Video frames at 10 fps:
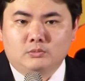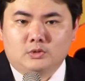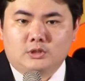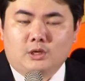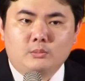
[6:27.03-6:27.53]

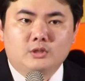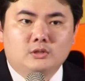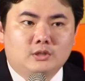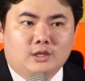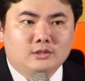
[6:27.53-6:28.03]
只要面试
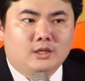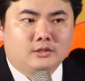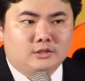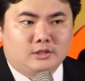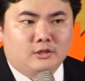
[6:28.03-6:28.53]
单上
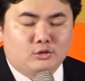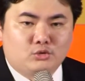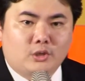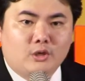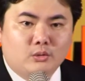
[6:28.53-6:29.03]
写
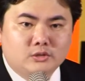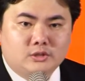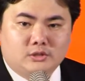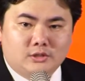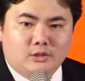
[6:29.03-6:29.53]
随公
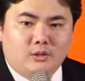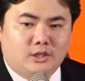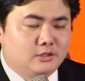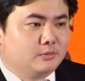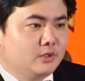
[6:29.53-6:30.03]
司的话，
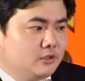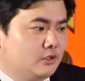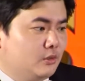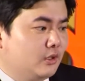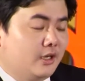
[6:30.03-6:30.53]
其实面试
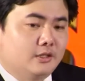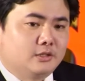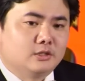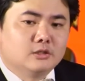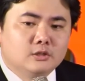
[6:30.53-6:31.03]
者很开心。